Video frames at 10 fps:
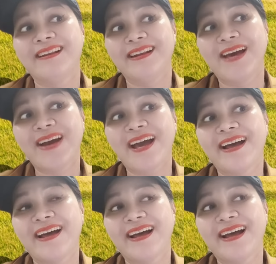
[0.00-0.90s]
ra không
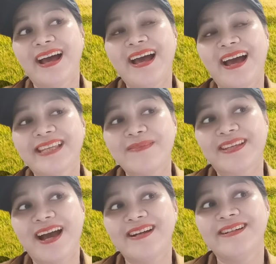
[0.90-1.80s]
ha hai chị mặt
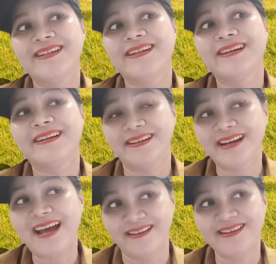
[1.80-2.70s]
trời được
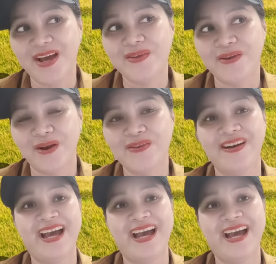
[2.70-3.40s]
hả được vô vô vô vô